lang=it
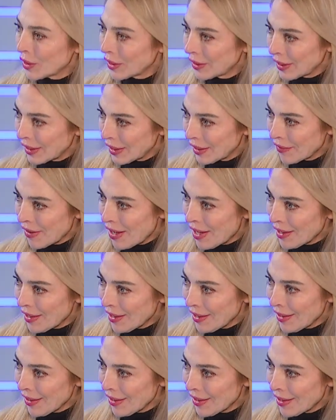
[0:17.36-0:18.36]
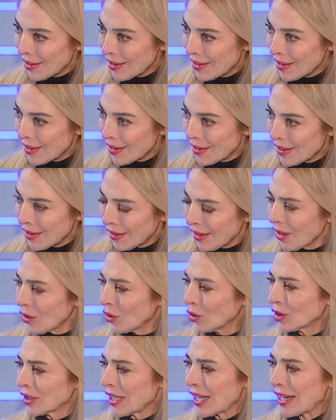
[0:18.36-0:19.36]
volete arrivare e che
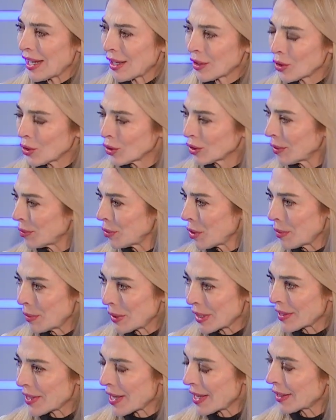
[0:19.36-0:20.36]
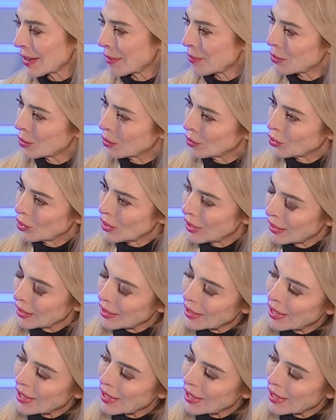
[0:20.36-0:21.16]
cosa è la cosa più apprezzata appunto dai